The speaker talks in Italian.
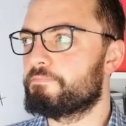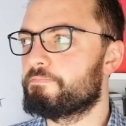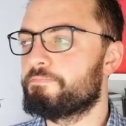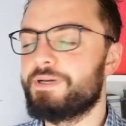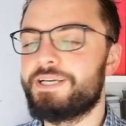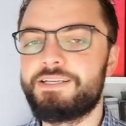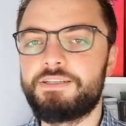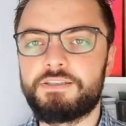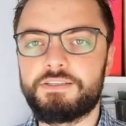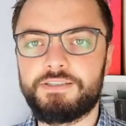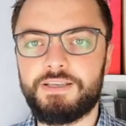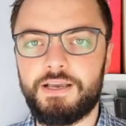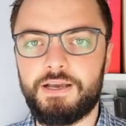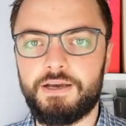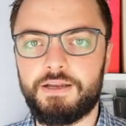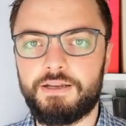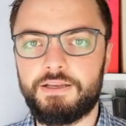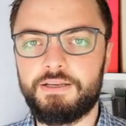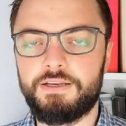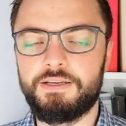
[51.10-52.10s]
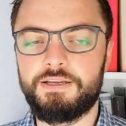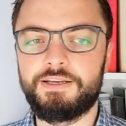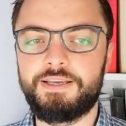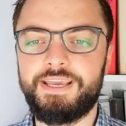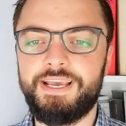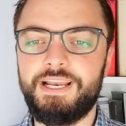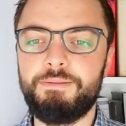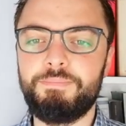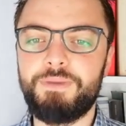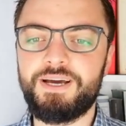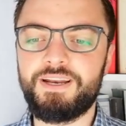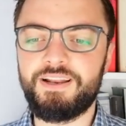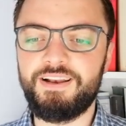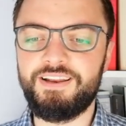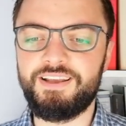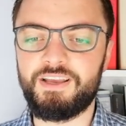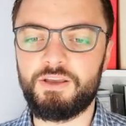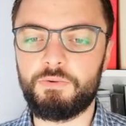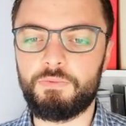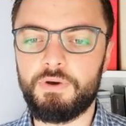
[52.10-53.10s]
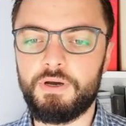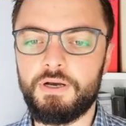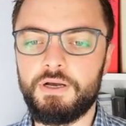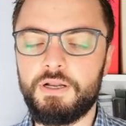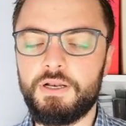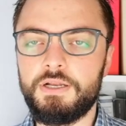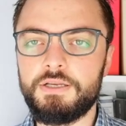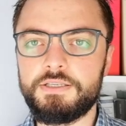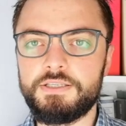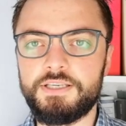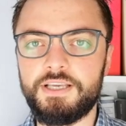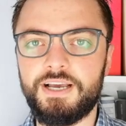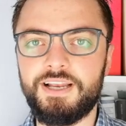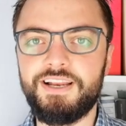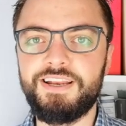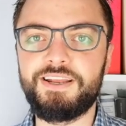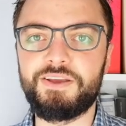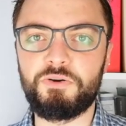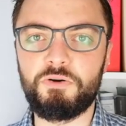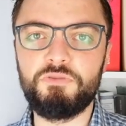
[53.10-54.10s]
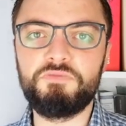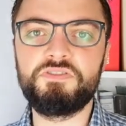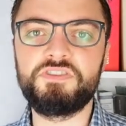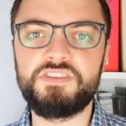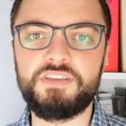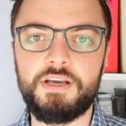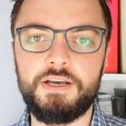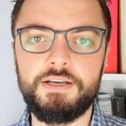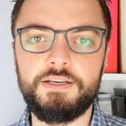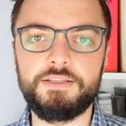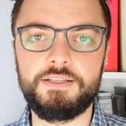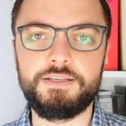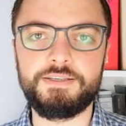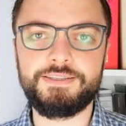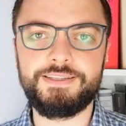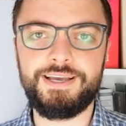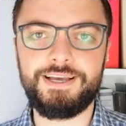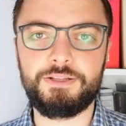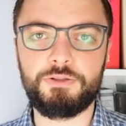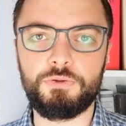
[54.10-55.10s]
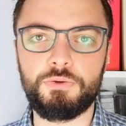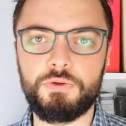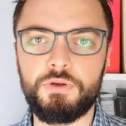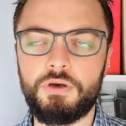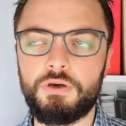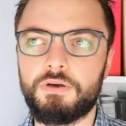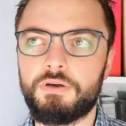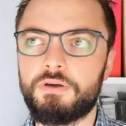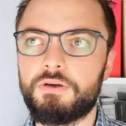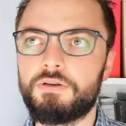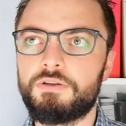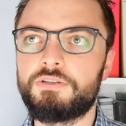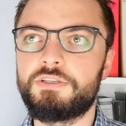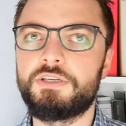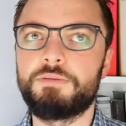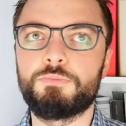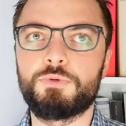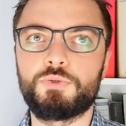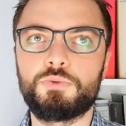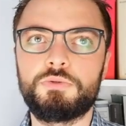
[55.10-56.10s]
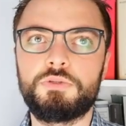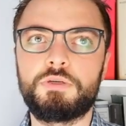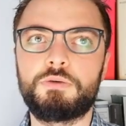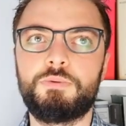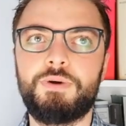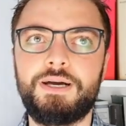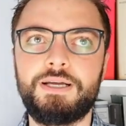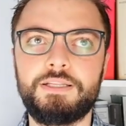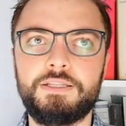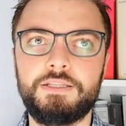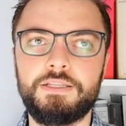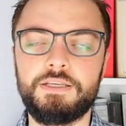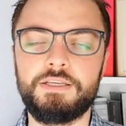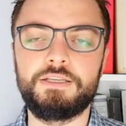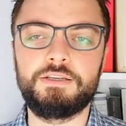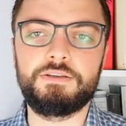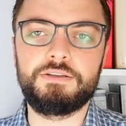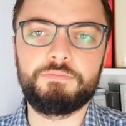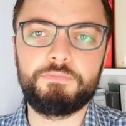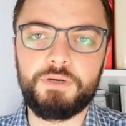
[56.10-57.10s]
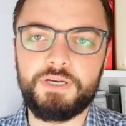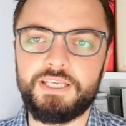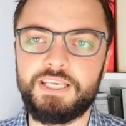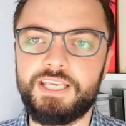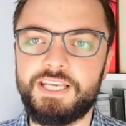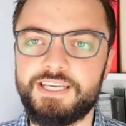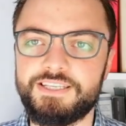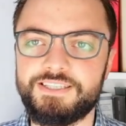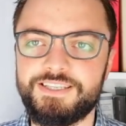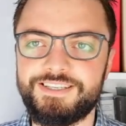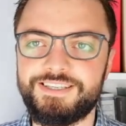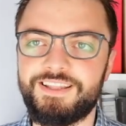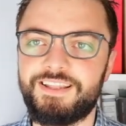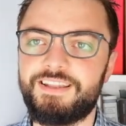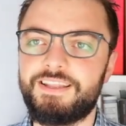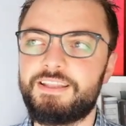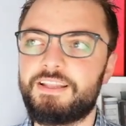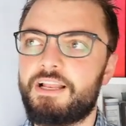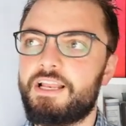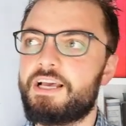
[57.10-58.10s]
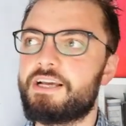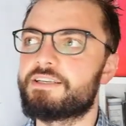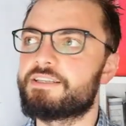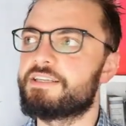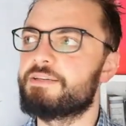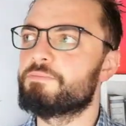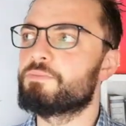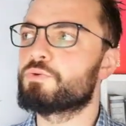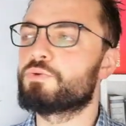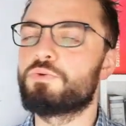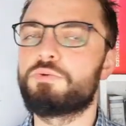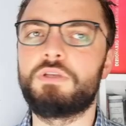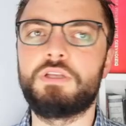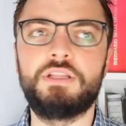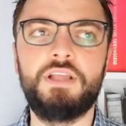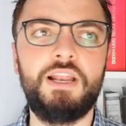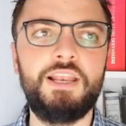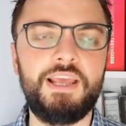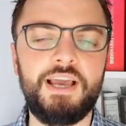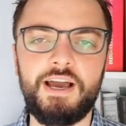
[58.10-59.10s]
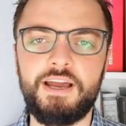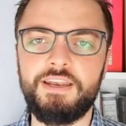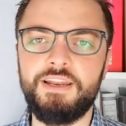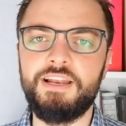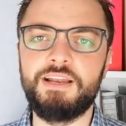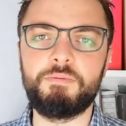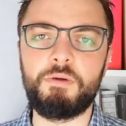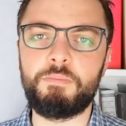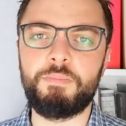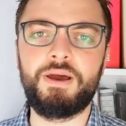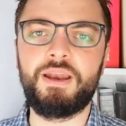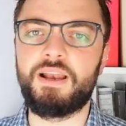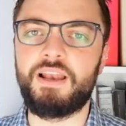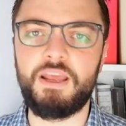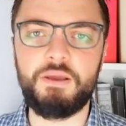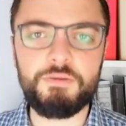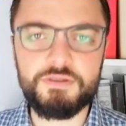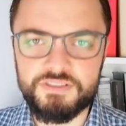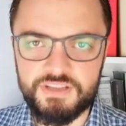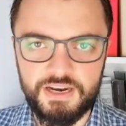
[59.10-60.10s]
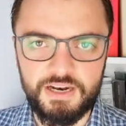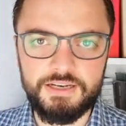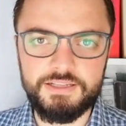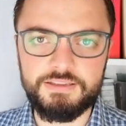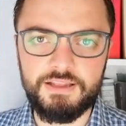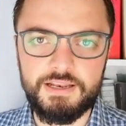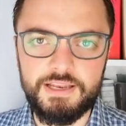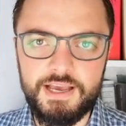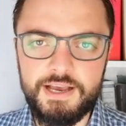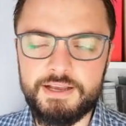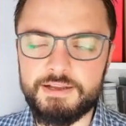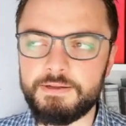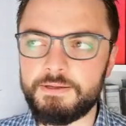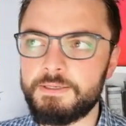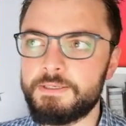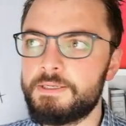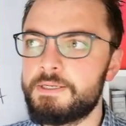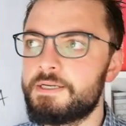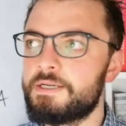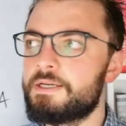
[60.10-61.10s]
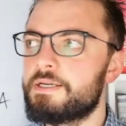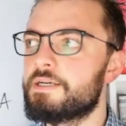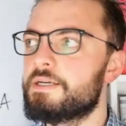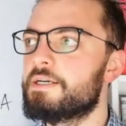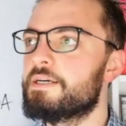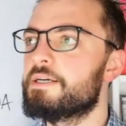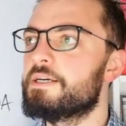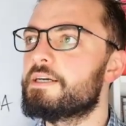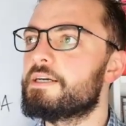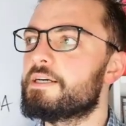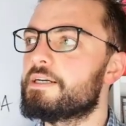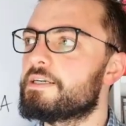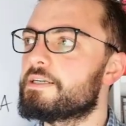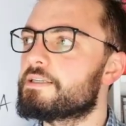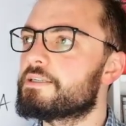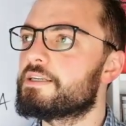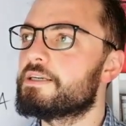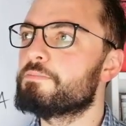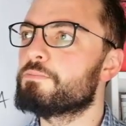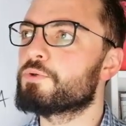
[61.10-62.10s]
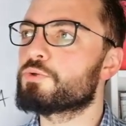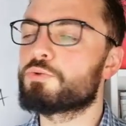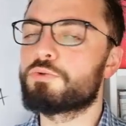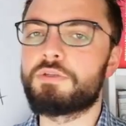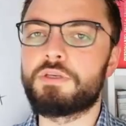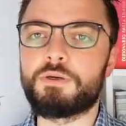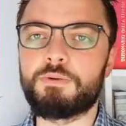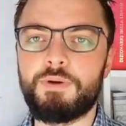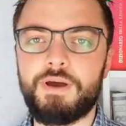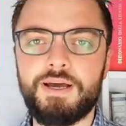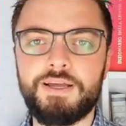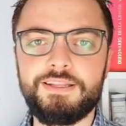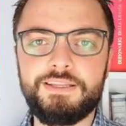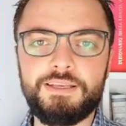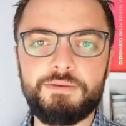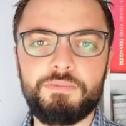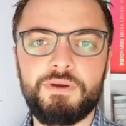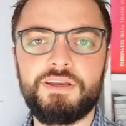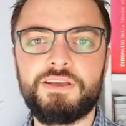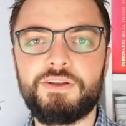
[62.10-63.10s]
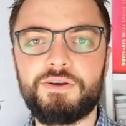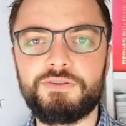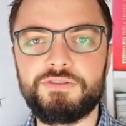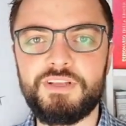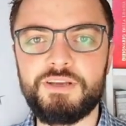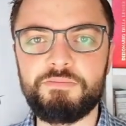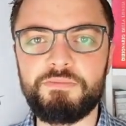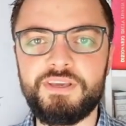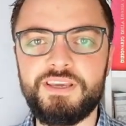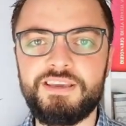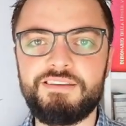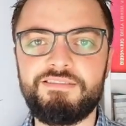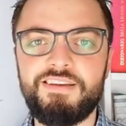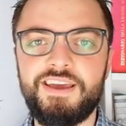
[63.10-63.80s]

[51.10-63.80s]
pensare che la mare lingua la sia la lingua ufficiale del Stato, no? Siamo tutti quanti, per chi che esiste dagli italiani, siamo tutti italiani, la mia madre lingua sarà l'italiano eh, siamo tutti quanti, per i nostri amici